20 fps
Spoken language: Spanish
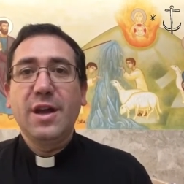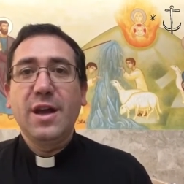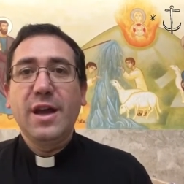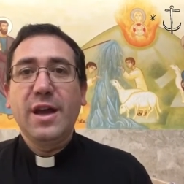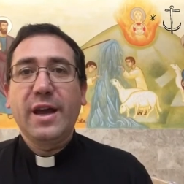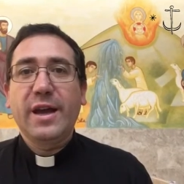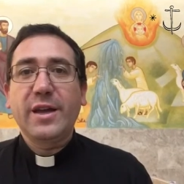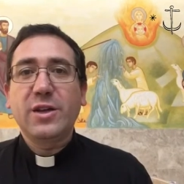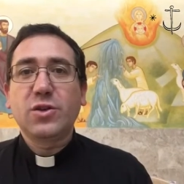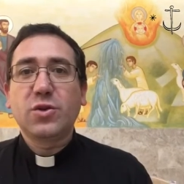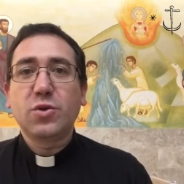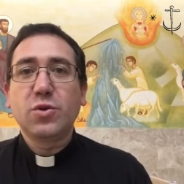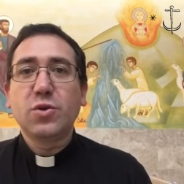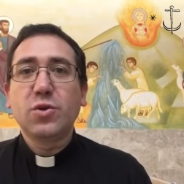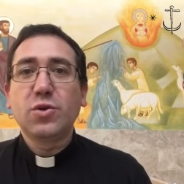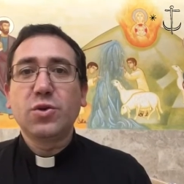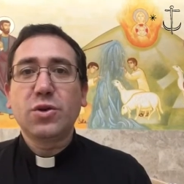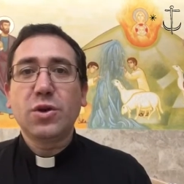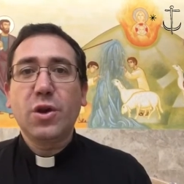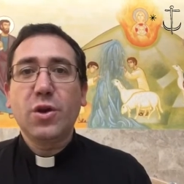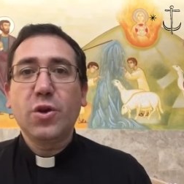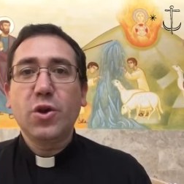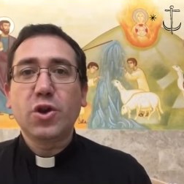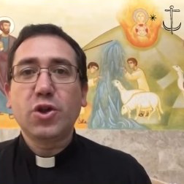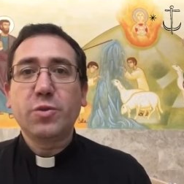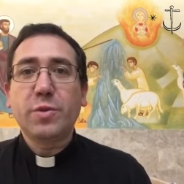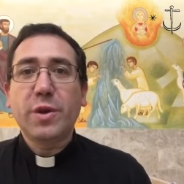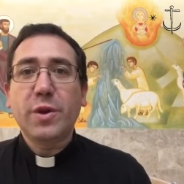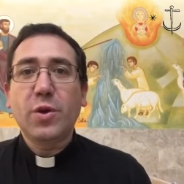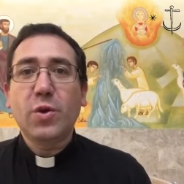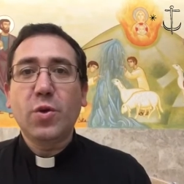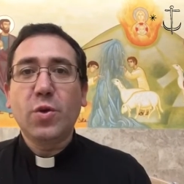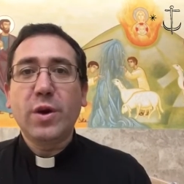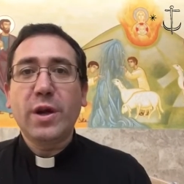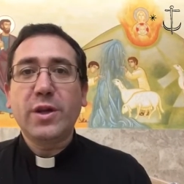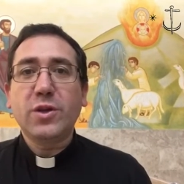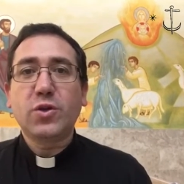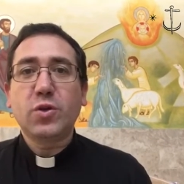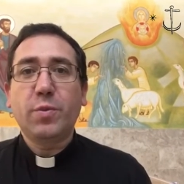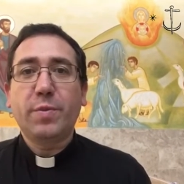Jesús nos vincula
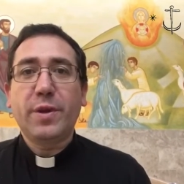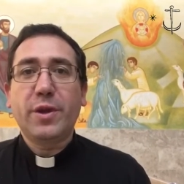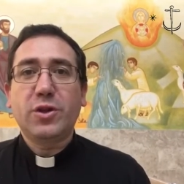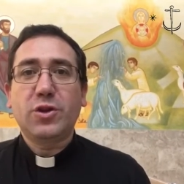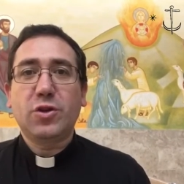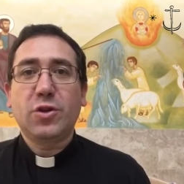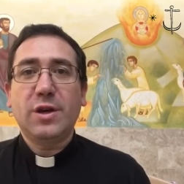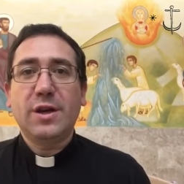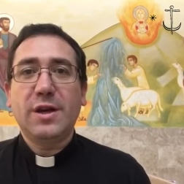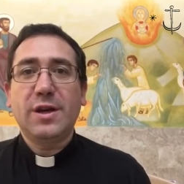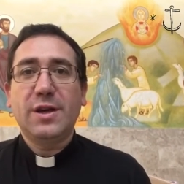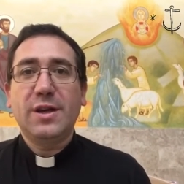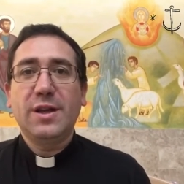en su persona.